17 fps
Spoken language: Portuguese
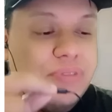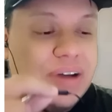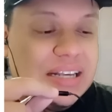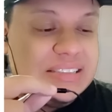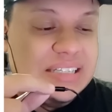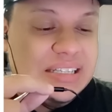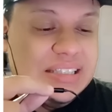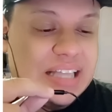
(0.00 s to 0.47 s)

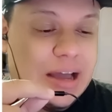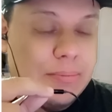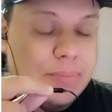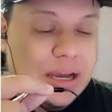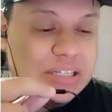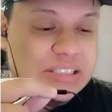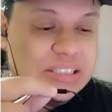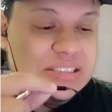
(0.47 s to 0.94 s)
vai aceitar
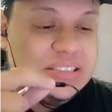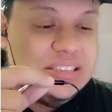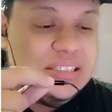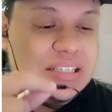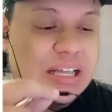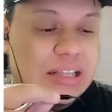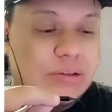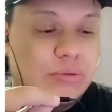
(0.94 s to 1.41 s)
mais que esse
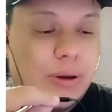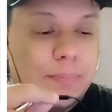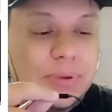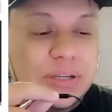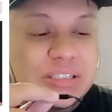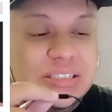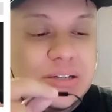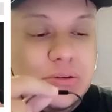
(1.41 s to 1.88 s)
cidadão
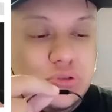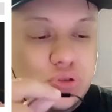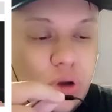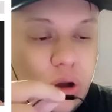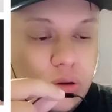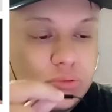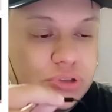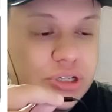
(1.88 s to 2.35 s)
apite seus
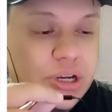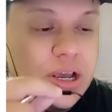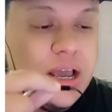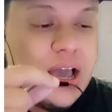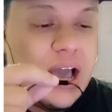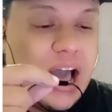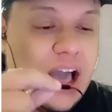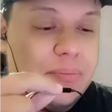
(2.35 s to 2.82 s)
jogos.
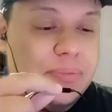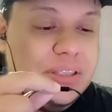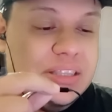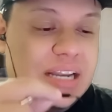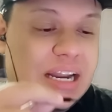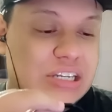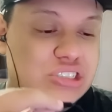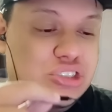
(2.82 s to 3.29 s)
A
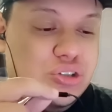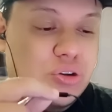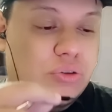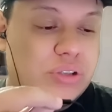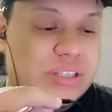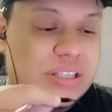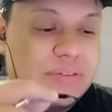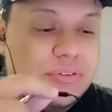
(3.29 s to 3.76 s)
arbitragem de
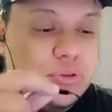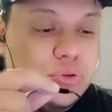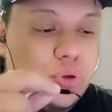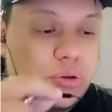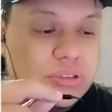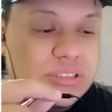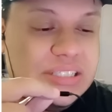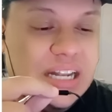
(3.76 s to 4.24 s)
ontem teve
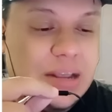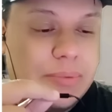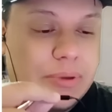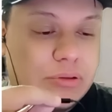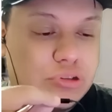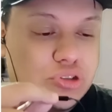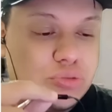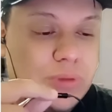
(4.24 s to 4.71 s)
todos os
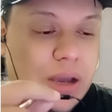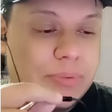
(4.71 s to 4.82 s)
elementos de uma